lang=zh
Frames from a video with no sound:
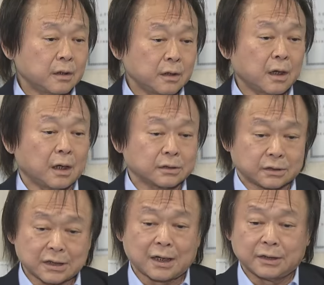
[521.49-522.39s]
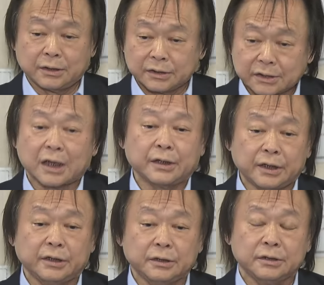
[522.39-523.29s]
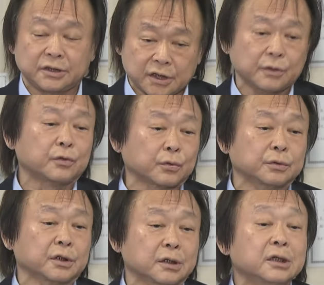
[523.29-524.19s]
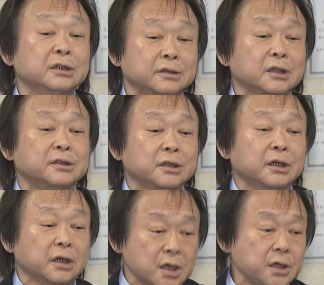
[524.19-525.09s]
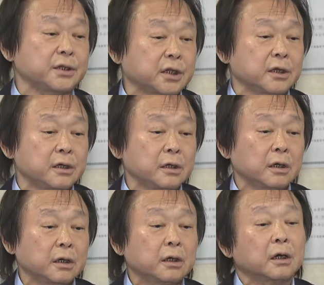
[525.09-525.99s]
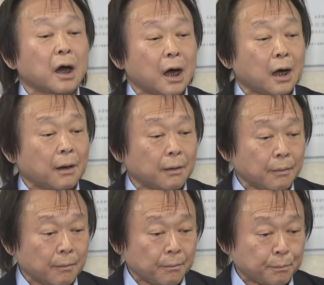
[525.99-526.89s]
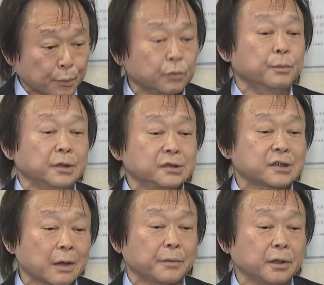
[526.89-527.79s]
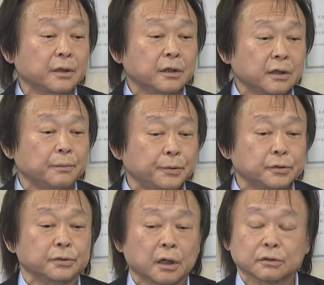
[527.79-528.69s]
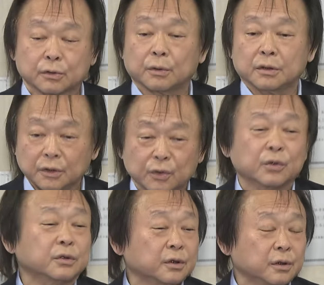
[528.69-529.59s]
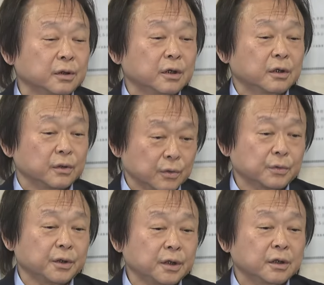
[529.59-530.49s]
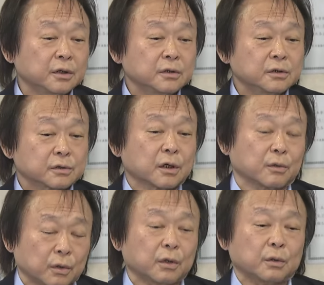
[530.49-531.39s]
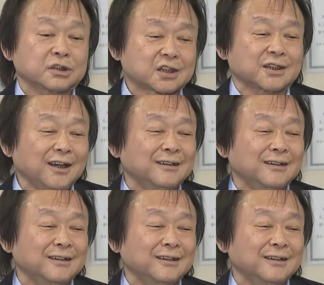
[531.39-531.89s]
那在在你监督的这些议题啊部门上面，你必须要做很多的努力。所以我我只